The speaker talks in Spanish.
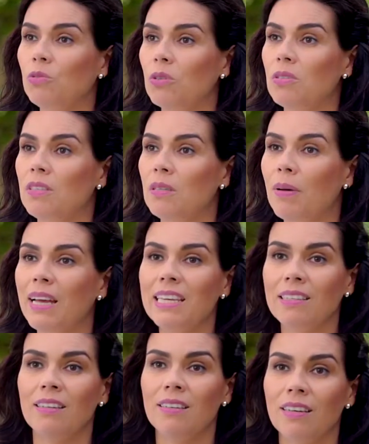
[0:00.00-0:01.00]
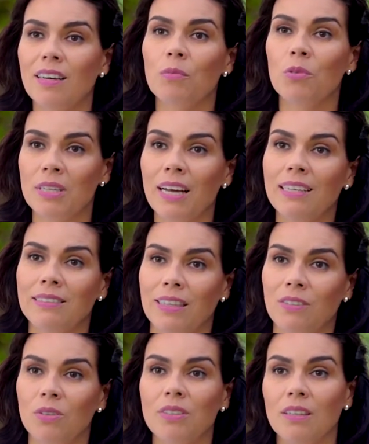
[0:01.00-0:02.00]
autoestima y tenerla muy alta,
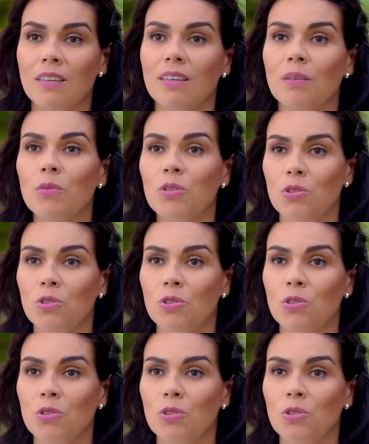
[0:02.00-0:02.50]
¿no? Y tenerla muy